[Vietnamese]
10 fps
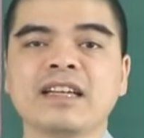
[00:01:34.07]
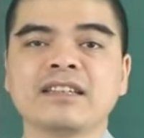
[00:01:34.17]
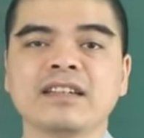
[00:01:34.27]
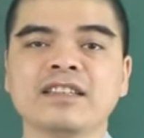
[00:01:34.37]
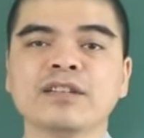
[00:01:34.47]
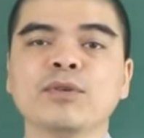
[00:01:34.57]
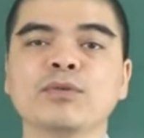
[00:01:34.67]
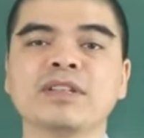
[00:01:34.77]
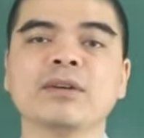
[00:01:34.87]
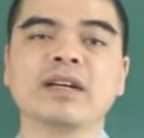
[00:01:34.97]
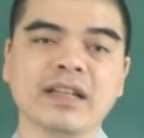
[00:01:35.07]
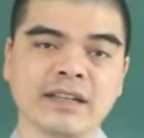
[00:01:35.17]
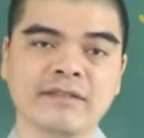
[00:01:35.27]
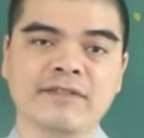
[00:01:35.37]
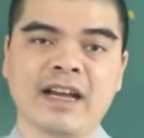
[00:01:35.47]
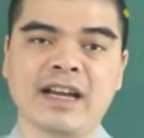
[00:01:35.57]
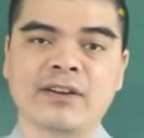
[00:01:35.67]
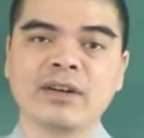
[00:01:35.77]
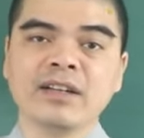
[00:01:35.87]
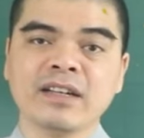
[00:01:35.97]
giành được những mục tiêu đã định
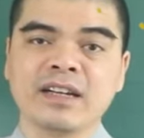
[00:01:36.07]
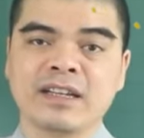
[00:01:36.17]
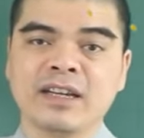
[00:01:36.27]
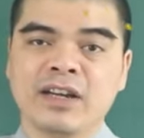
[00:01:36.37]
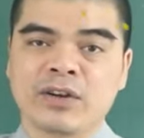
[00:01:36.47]
và có người